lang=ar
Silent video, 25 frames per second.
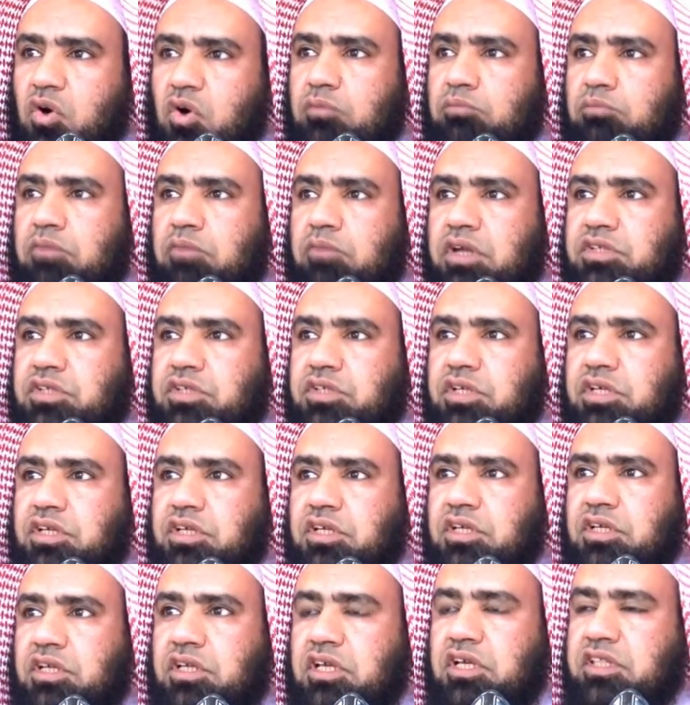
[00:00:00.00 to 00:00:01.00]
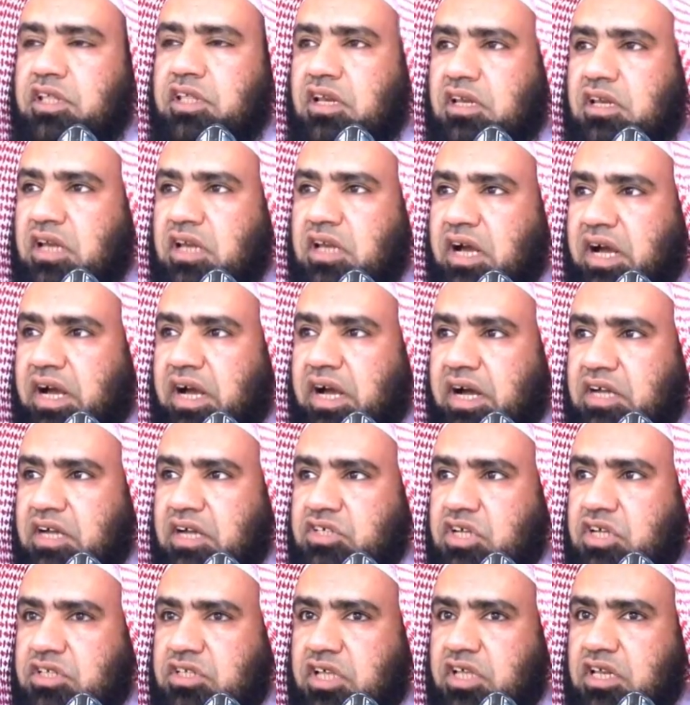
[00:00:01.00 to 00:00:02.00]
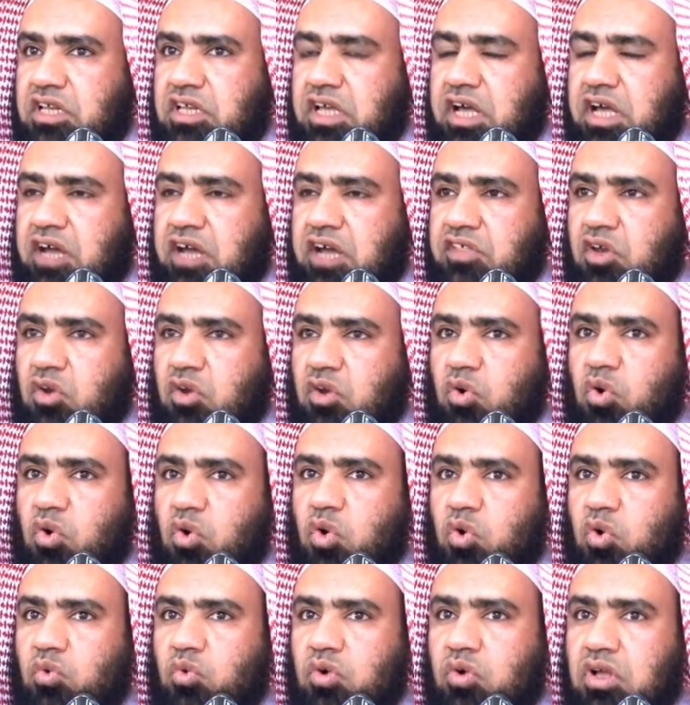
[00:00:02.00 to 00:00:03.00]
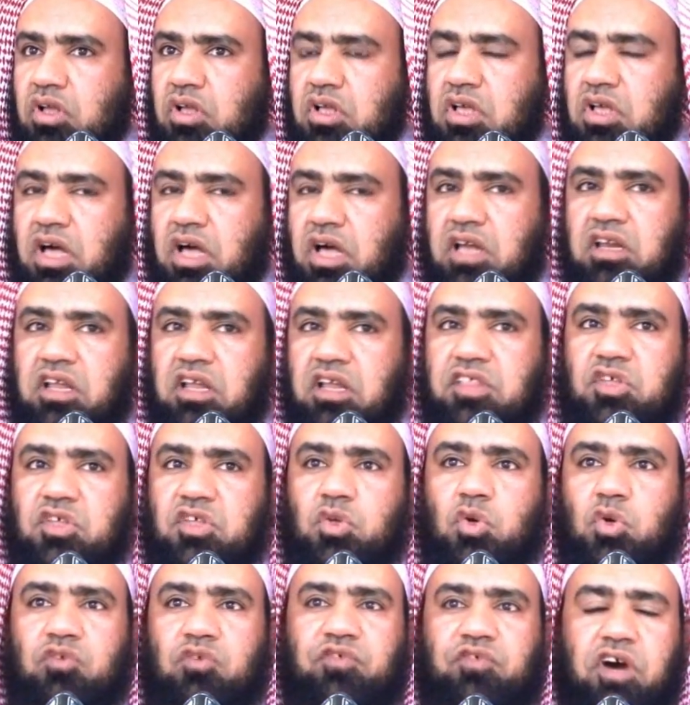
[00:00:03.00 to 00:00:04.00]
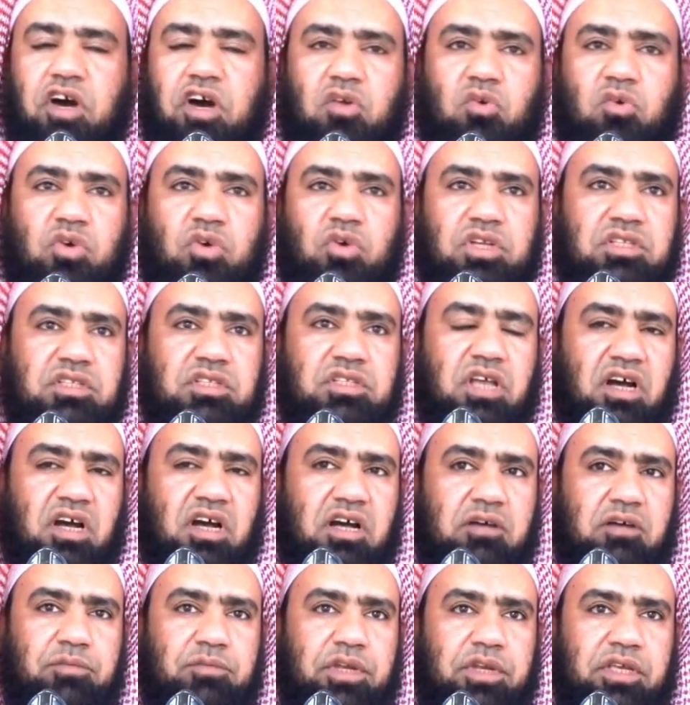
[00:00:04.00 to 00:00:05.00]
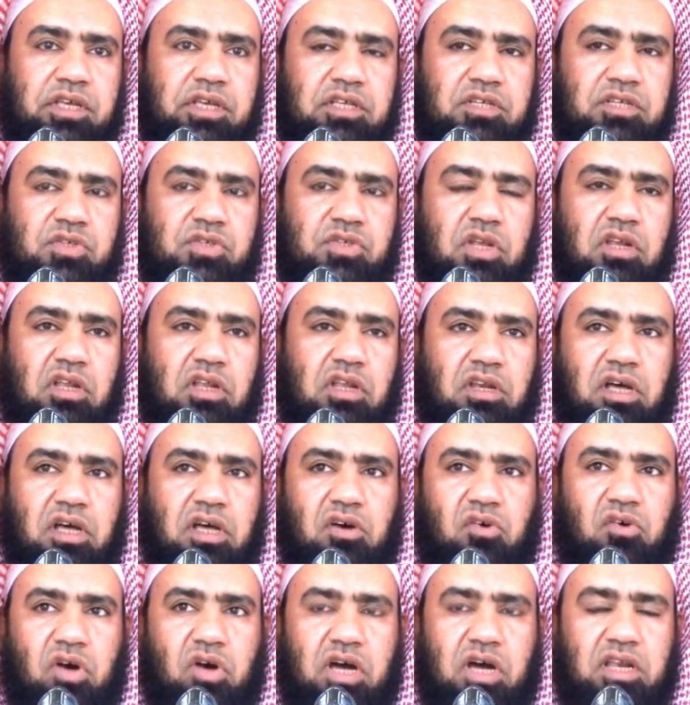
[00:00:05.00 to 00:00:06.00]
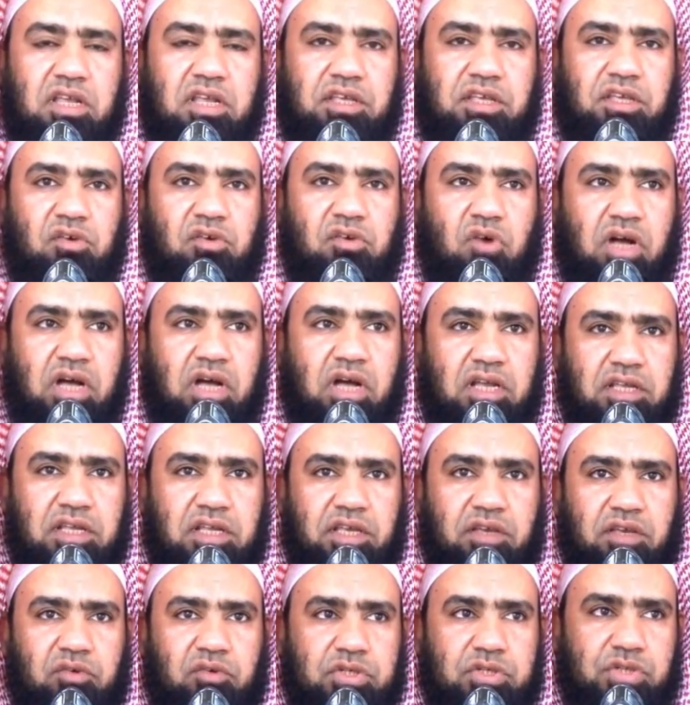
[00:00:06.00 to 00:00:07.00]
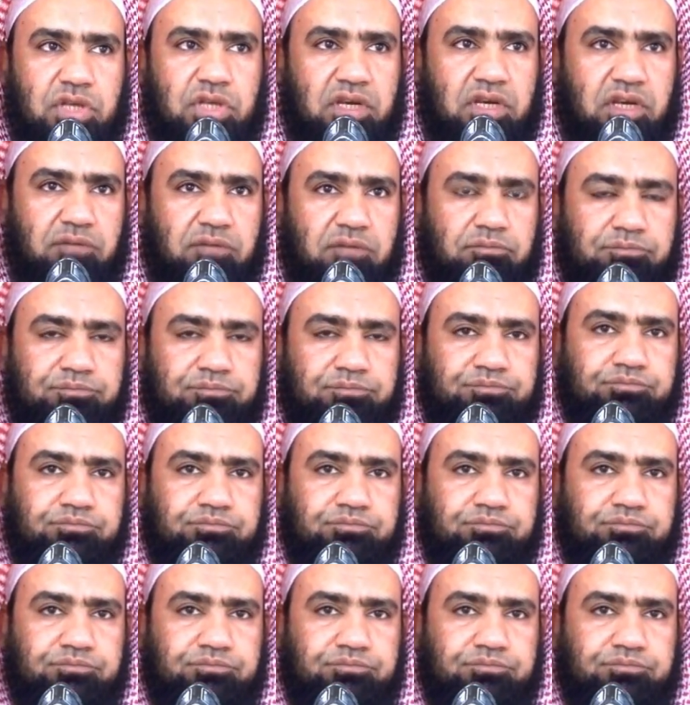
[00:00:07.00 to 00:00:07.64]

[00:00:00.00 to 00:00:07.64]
أمته إذا لا حاجة لهذا الغلو الذي يفعل عند قبره صلى الله عليه وآله وسلم